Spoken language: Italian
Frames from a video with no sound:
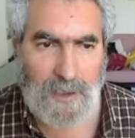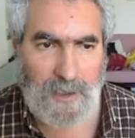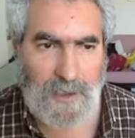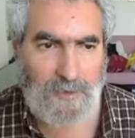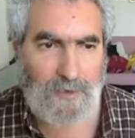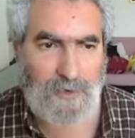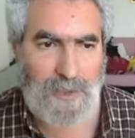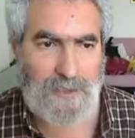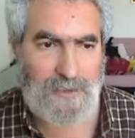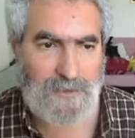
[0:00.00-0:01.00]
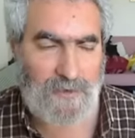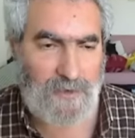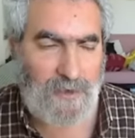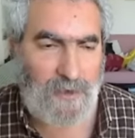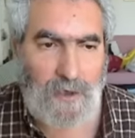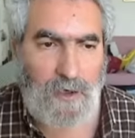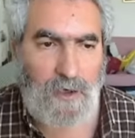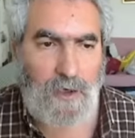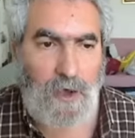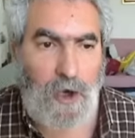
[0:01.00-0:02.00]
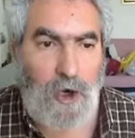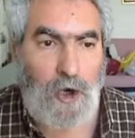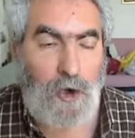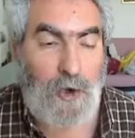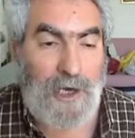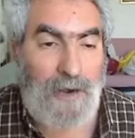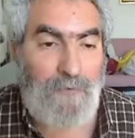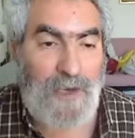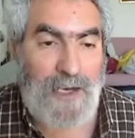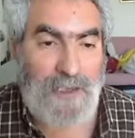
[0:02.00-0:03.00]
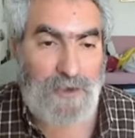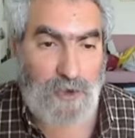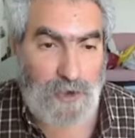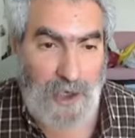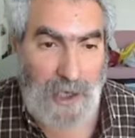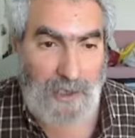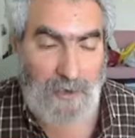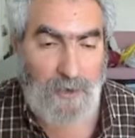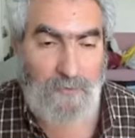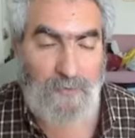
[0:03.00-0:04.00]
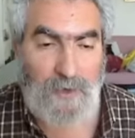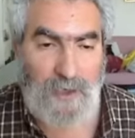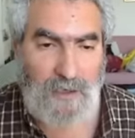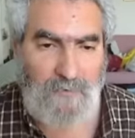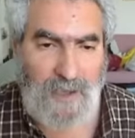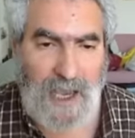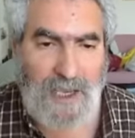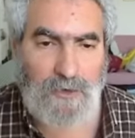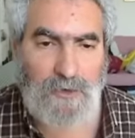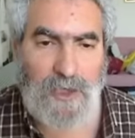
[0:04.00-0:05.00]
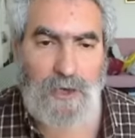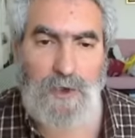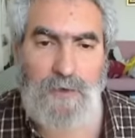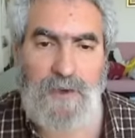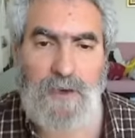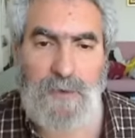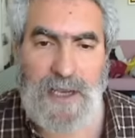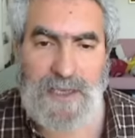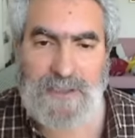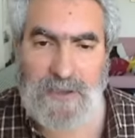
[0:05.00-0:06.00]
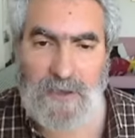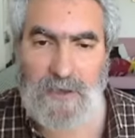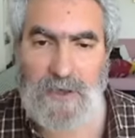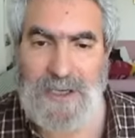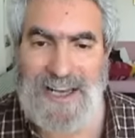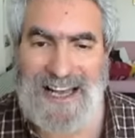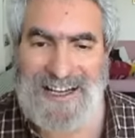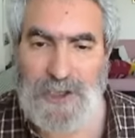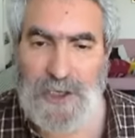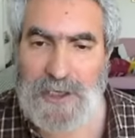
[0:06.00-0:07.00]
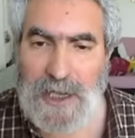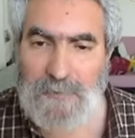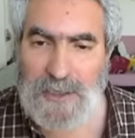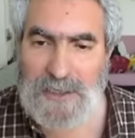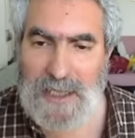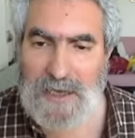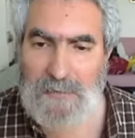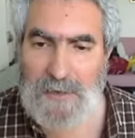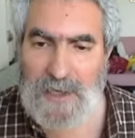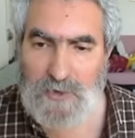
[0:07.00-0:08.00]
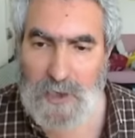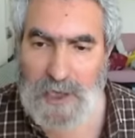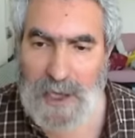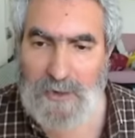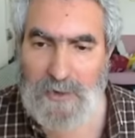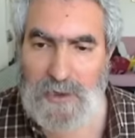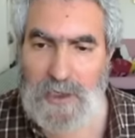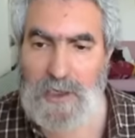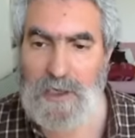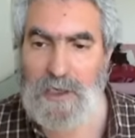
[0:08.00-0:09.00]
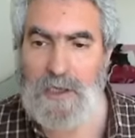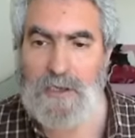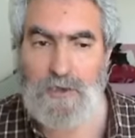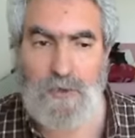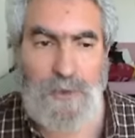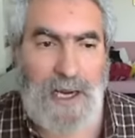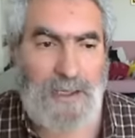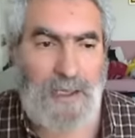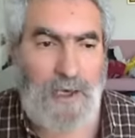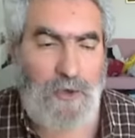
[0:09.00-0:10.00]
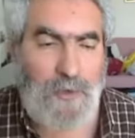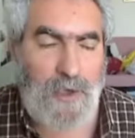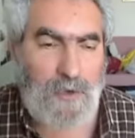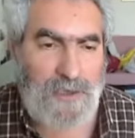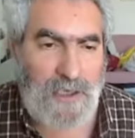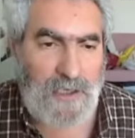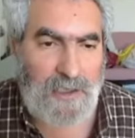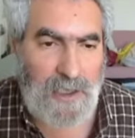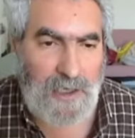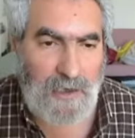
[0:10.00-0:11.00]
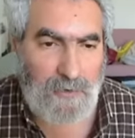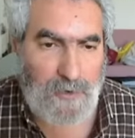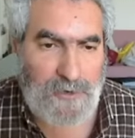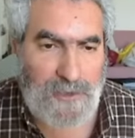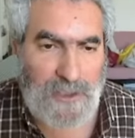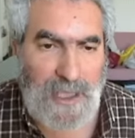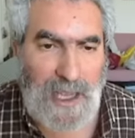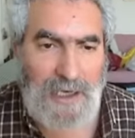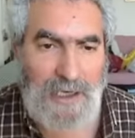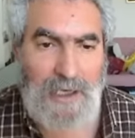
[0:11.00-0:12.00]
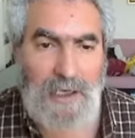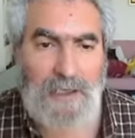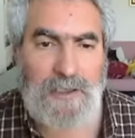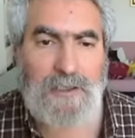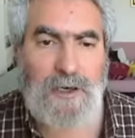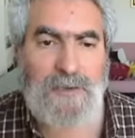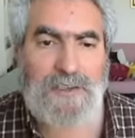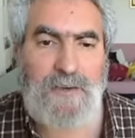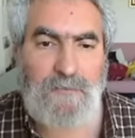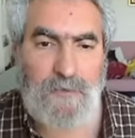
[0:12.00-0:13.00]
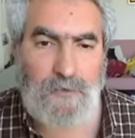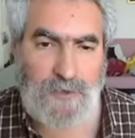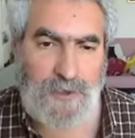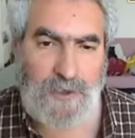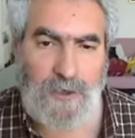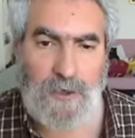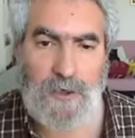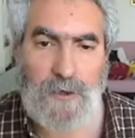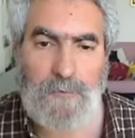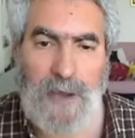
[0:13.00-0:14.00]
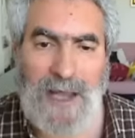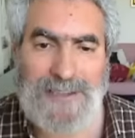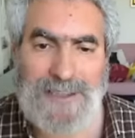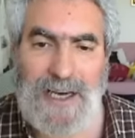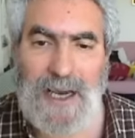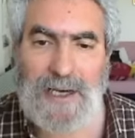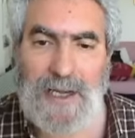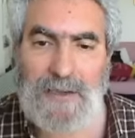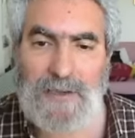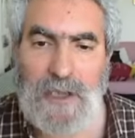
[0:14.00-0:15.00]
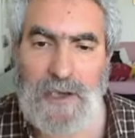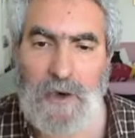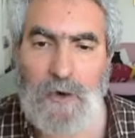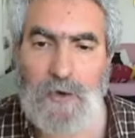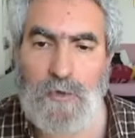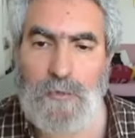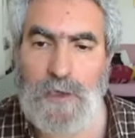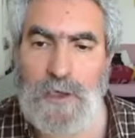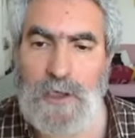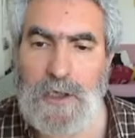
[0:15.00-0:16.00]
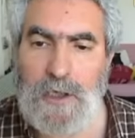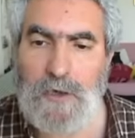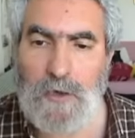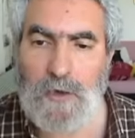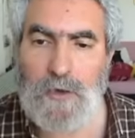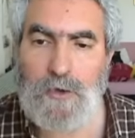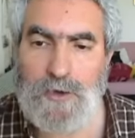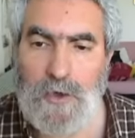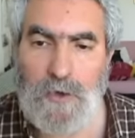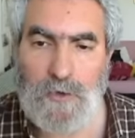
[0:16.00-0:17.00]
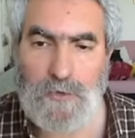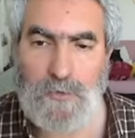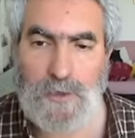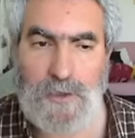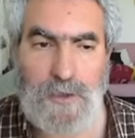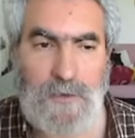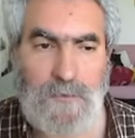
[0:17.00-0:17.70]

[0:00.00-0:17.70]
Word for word: Canto terzo. Lo graffia Canciociaro, inviato dal divino maestro a ricercar Matera per i suoi canti, Superati i numerosi cantieri autostradali, ritrovasi in Frusino, patria canteriorum inconclusorum.